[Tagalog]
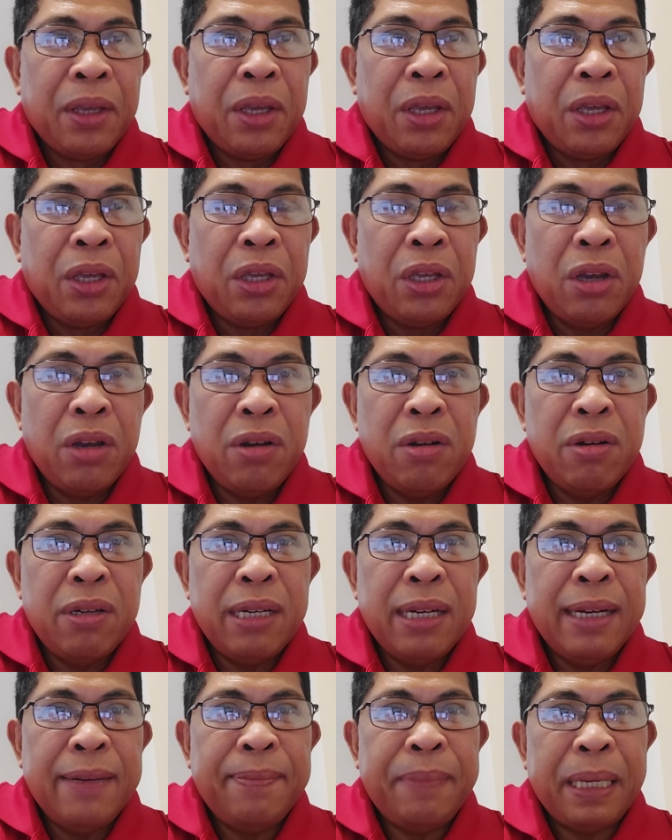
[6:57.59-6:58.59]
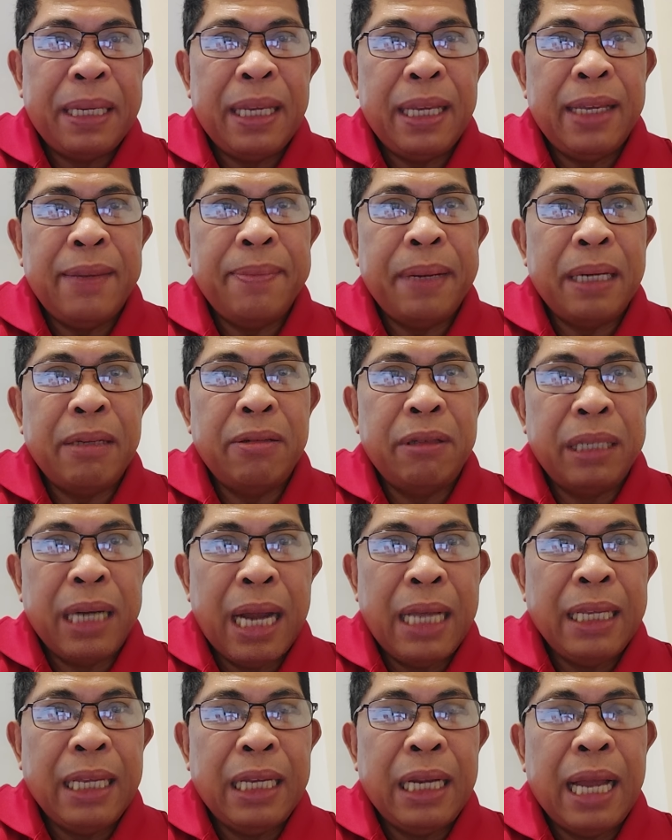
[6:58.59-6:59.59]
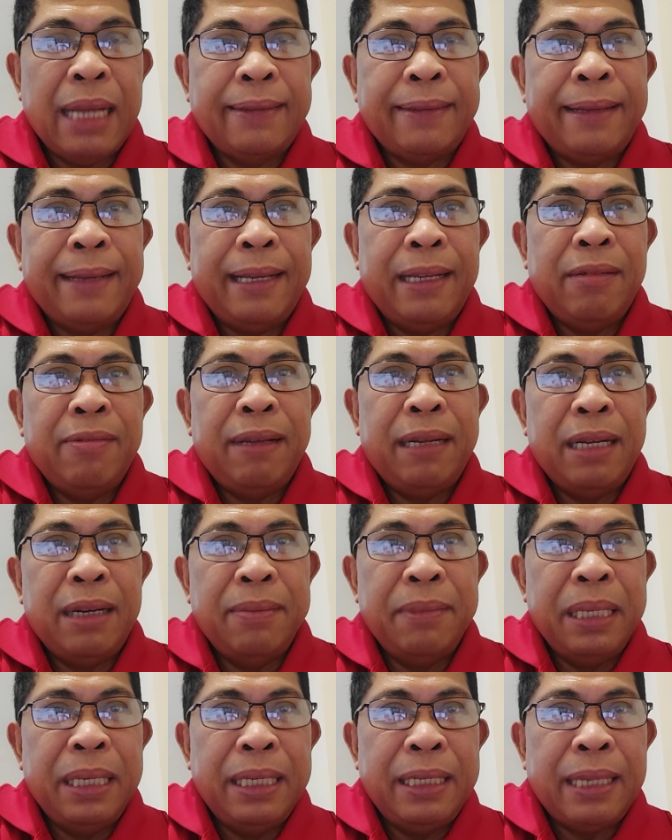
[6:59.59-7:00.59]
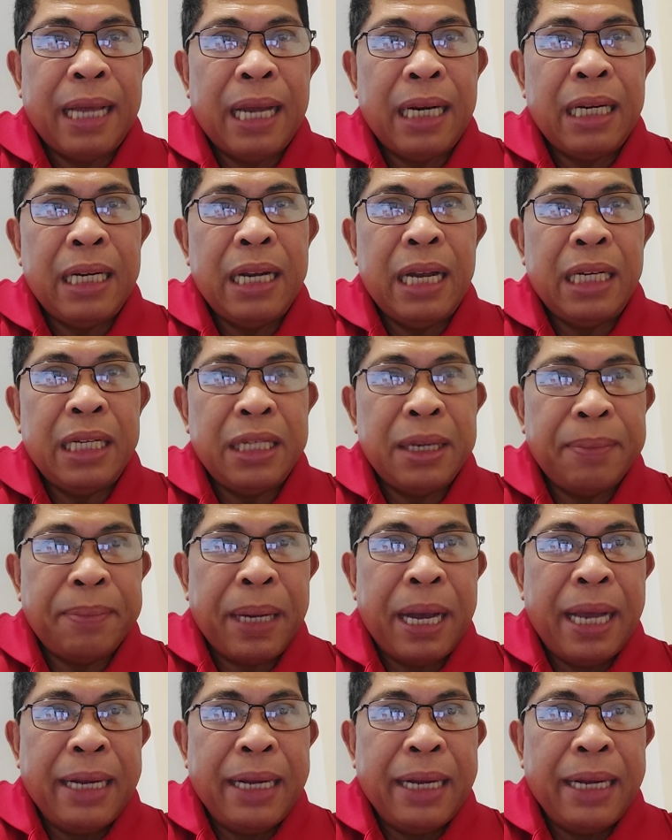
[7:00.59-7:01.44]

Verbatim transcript: yung uh, pakikipag-ugnayan natin with the military ng Japan,